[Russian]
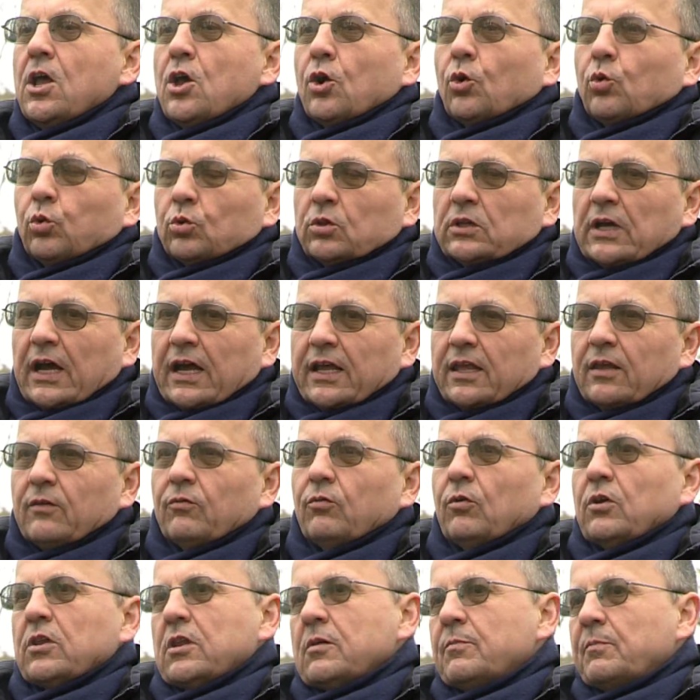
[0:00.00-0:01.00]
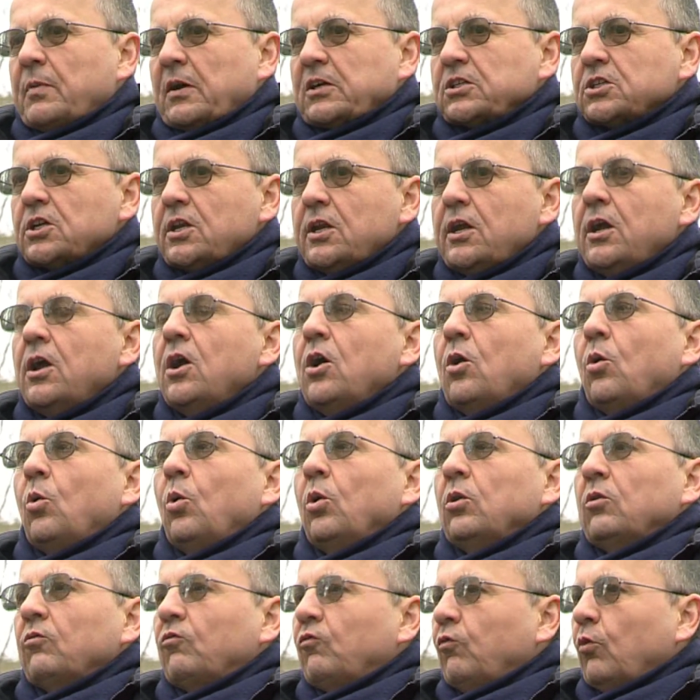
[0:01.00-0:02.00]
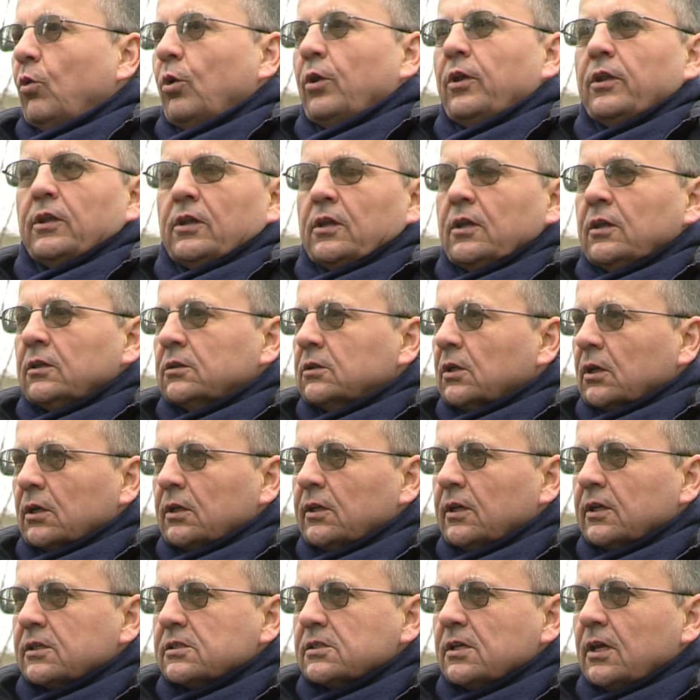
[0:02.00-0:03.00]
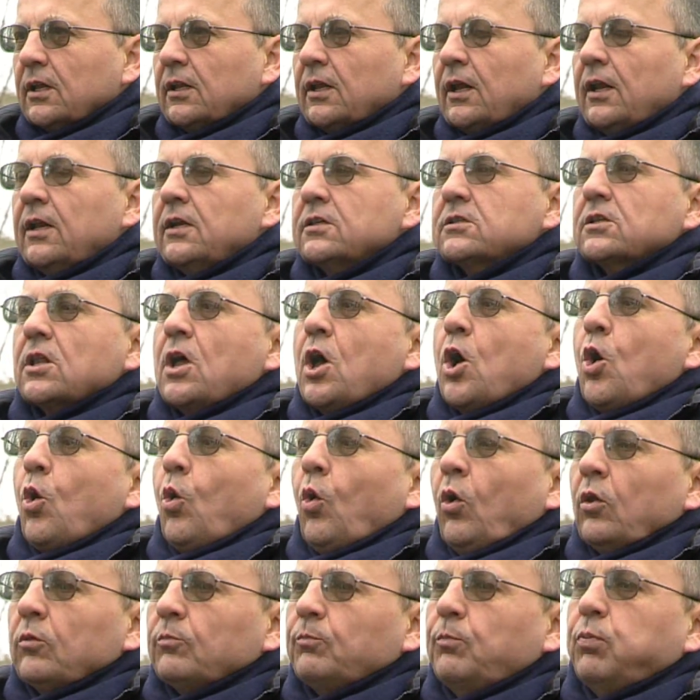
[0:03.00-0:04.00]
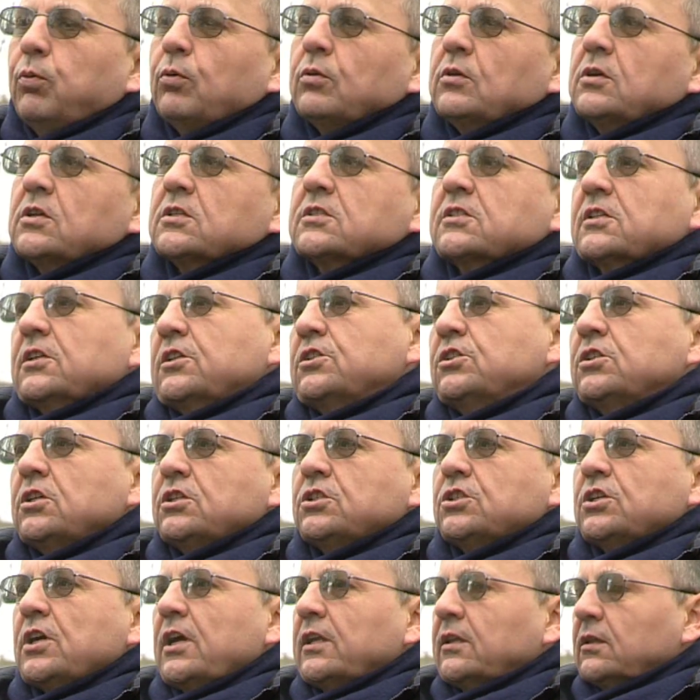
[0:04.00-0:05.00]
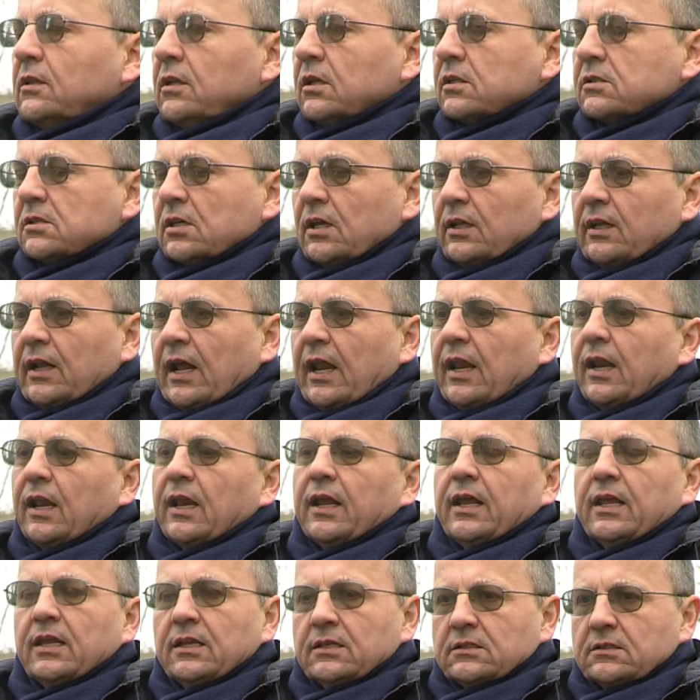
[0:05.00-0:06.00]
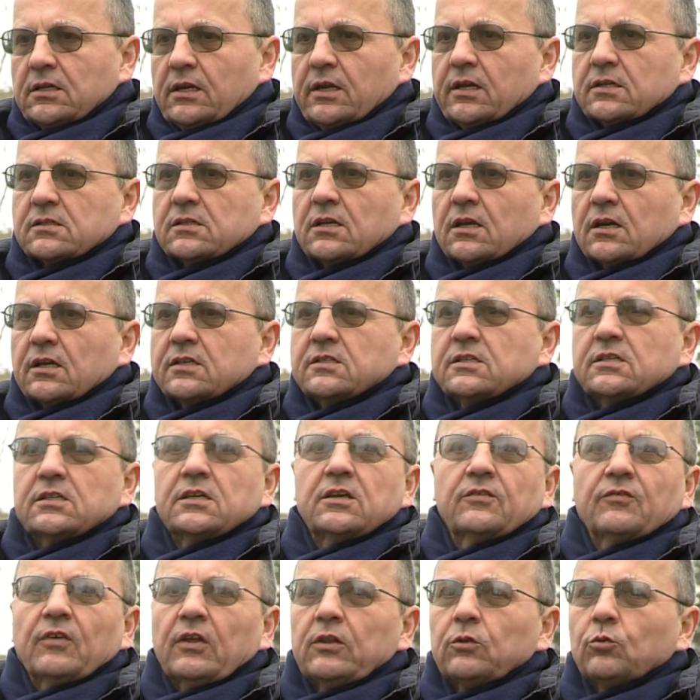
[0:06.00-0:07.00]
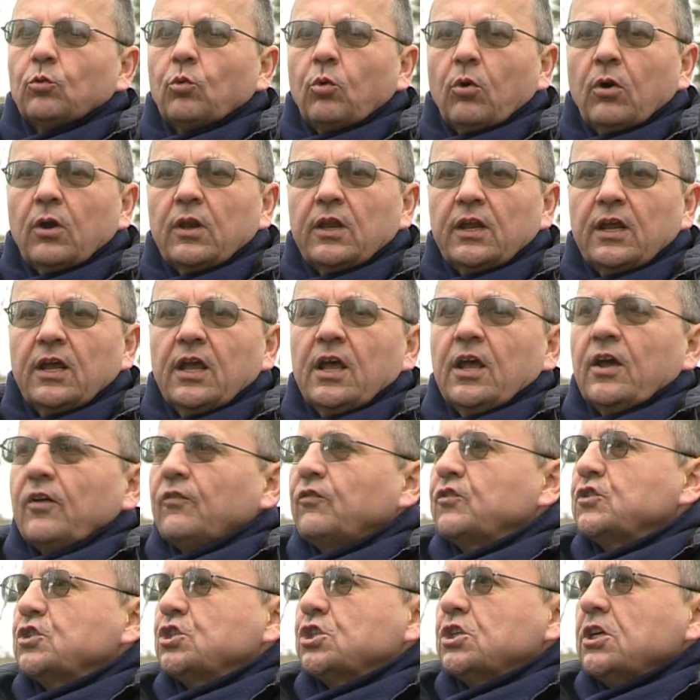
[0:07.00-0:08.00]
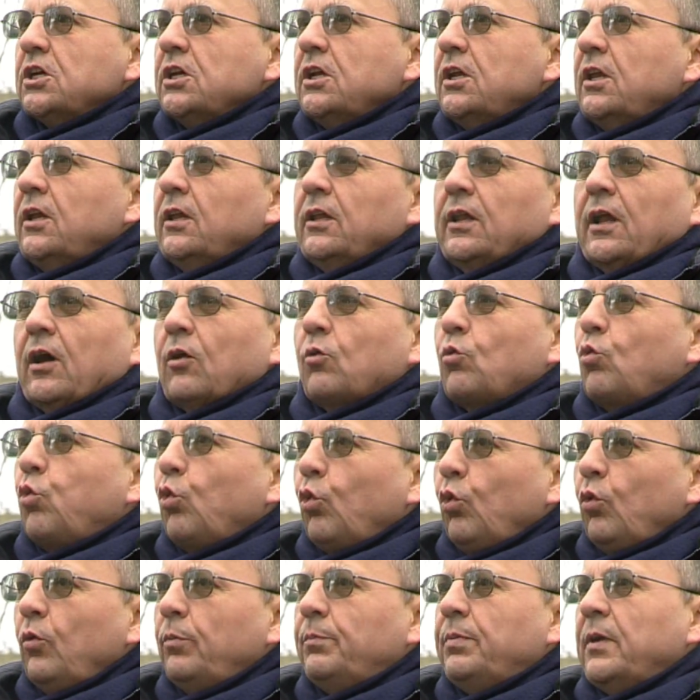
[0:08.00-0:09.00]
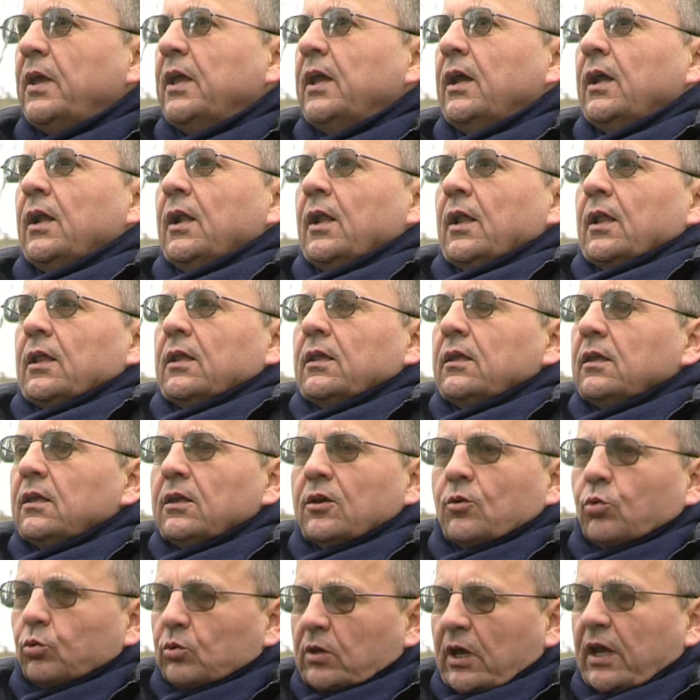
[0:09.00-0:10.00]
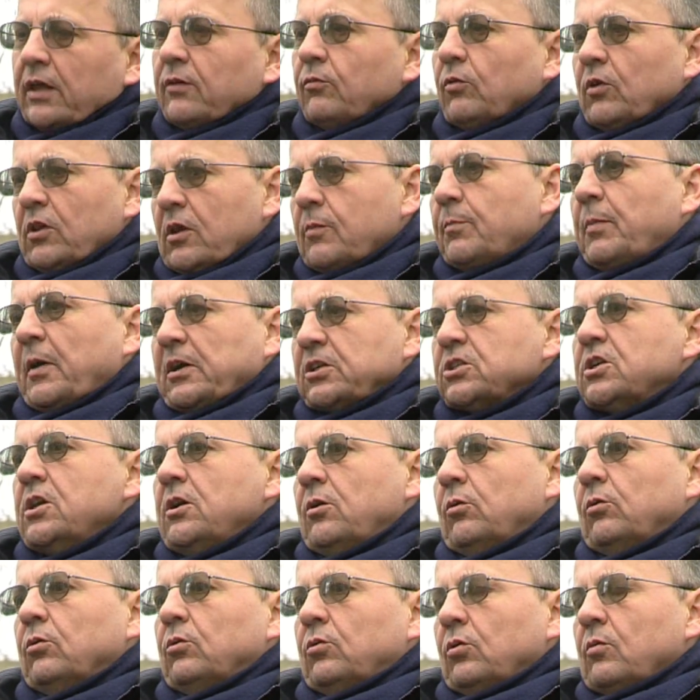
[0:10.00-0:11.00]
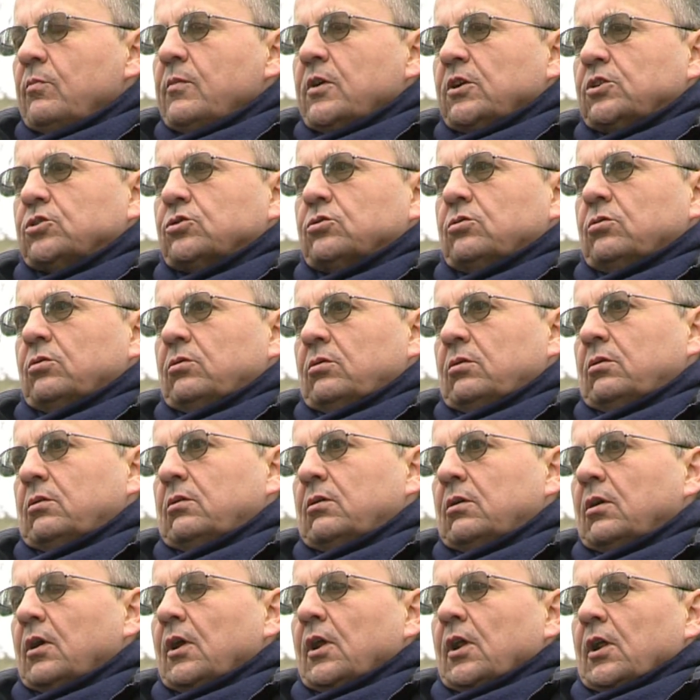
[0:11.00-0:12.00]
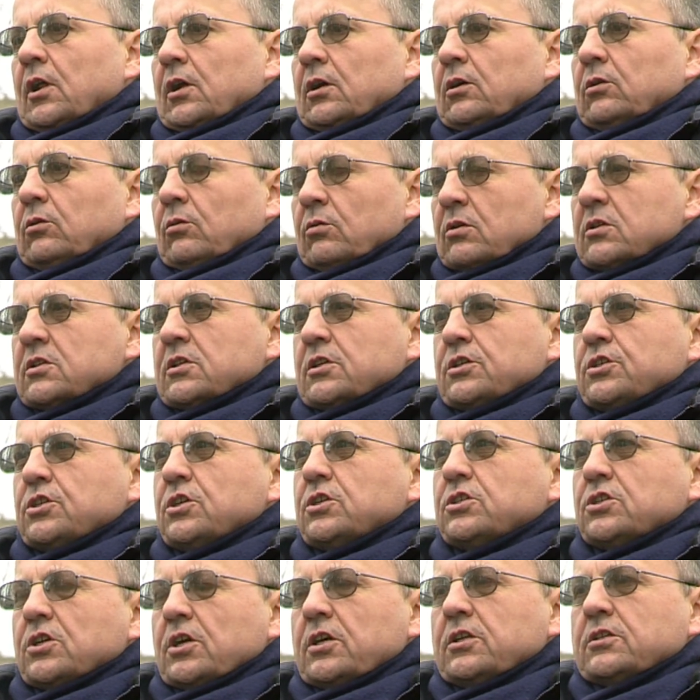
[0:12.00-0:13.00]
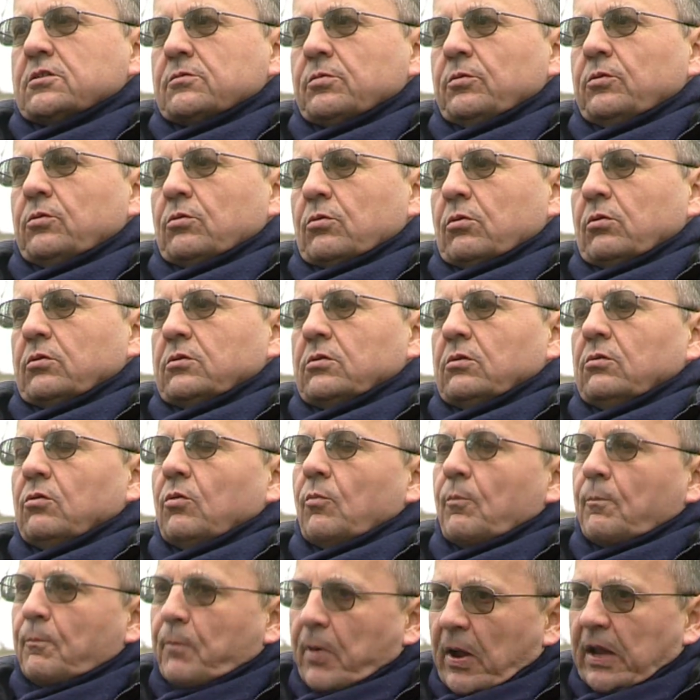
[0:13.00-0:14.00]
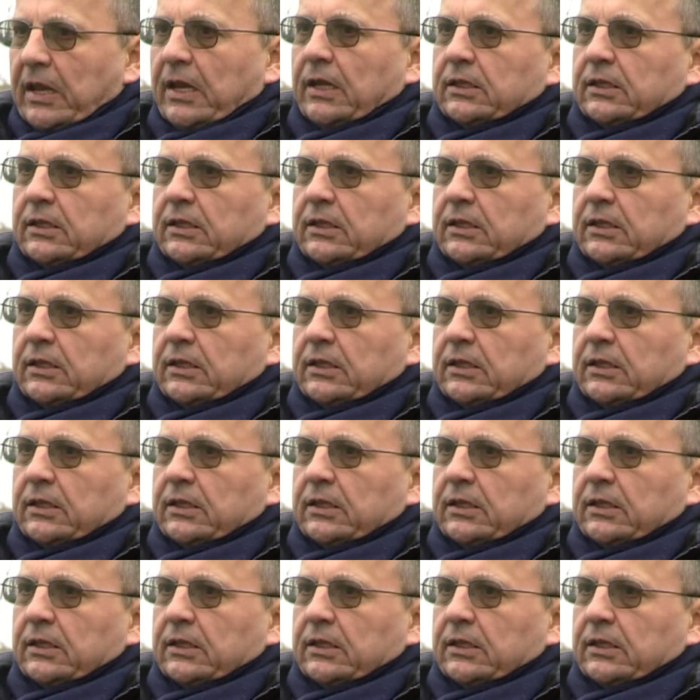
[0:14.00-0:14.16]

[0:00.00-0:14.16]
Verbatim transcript: Куда его ни пошли, он воин-интернационалист, он будет защищать национальные интересы России в Анголе, в Чили, на Кубе, и, и куда его ни пошли, он думает, что э, он защищает свою родину. Были